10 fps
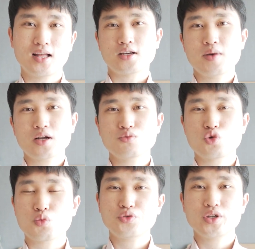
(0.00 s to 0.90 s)
네, 그만큼
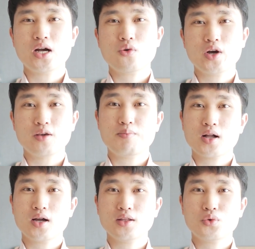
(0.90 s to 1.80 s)
족부 의학과에
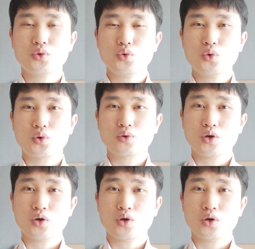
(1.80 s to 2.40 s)
입학하는 것도